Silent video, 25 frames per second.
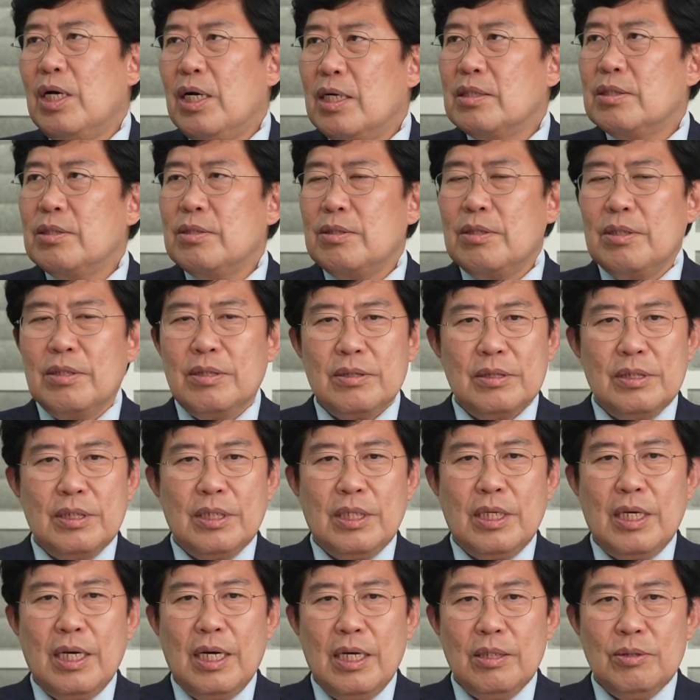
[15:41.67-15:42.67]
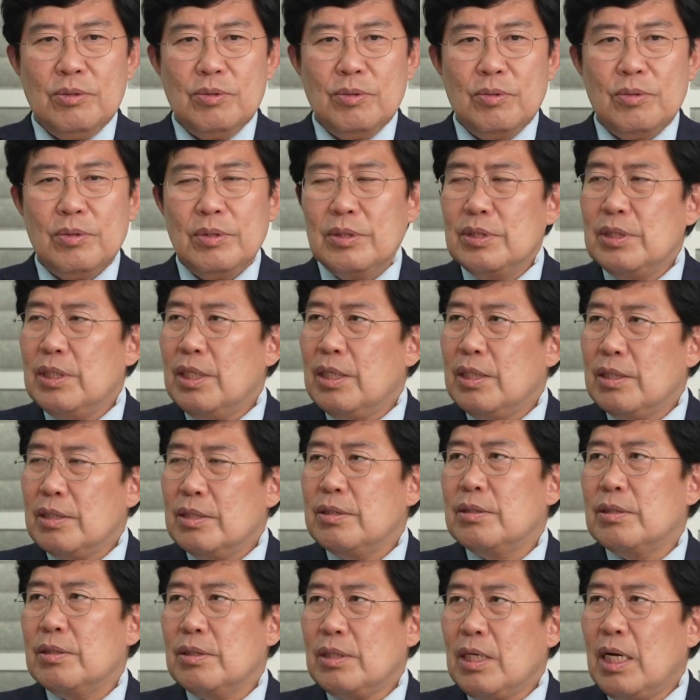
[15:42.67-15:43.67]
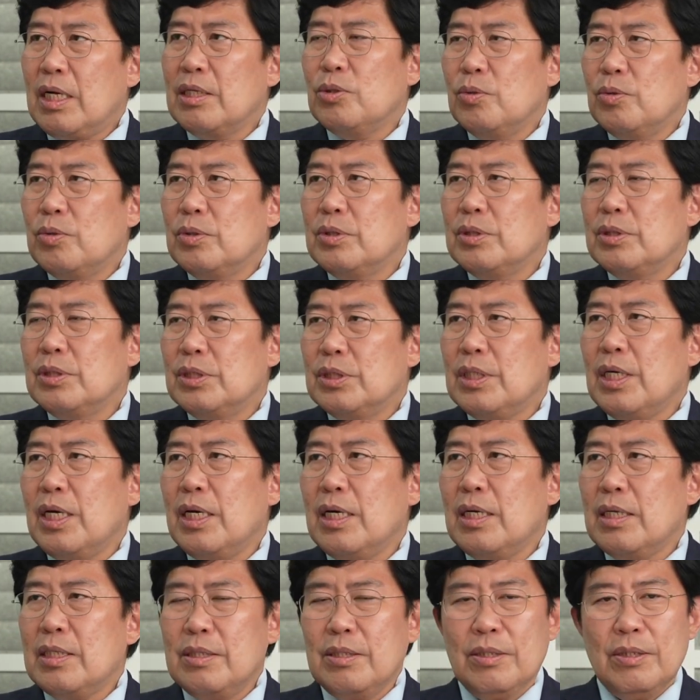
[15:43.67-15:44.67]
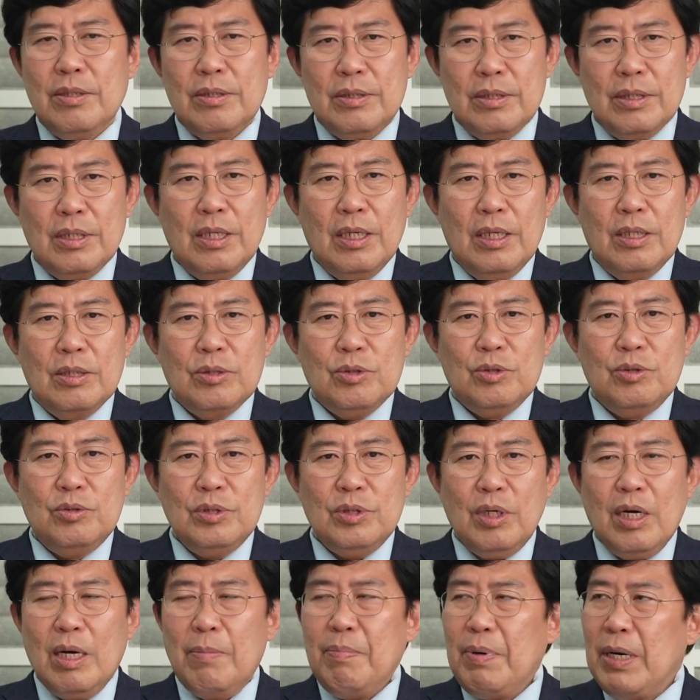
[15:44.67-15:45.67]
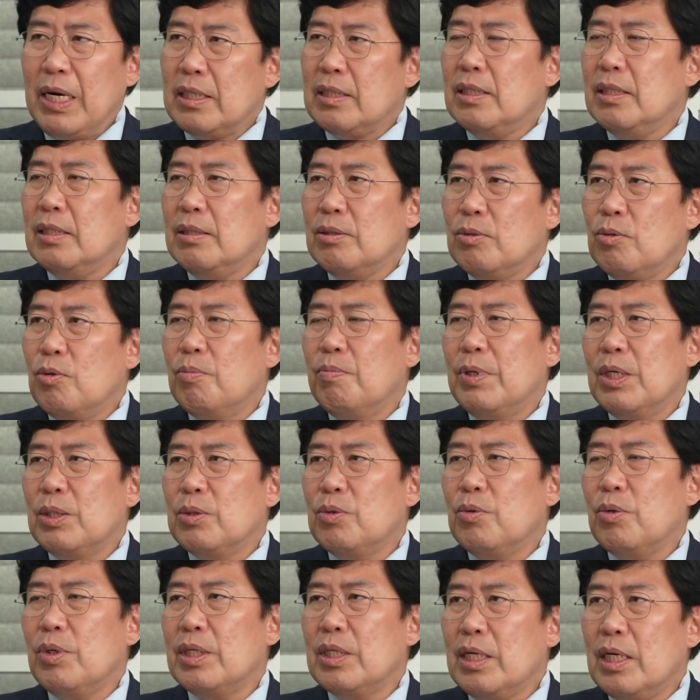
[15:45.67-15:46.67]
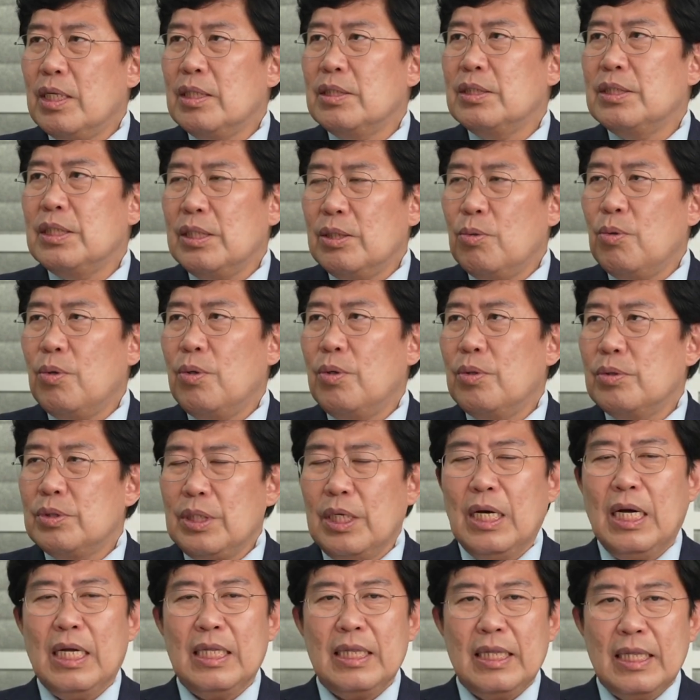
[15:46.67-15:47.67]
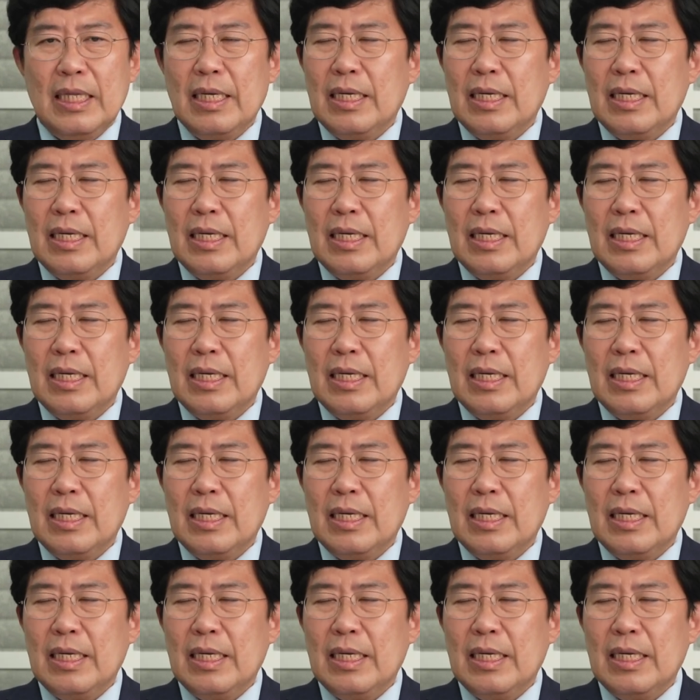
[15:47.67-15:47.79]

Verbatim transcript: 가서 이렇게 조, 이제 그 가져오는 식의 그런 순서가 바뀐 공매도에 대한 제도 제한.